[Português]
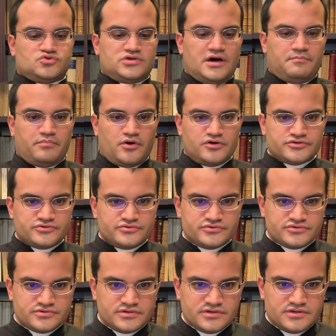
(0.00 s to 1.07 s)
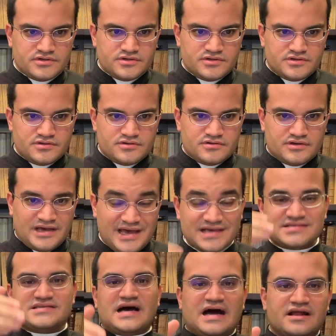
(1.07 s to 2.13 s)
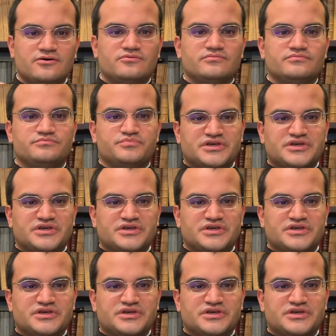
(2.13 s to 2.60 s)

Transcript: os apóstolos rezaram,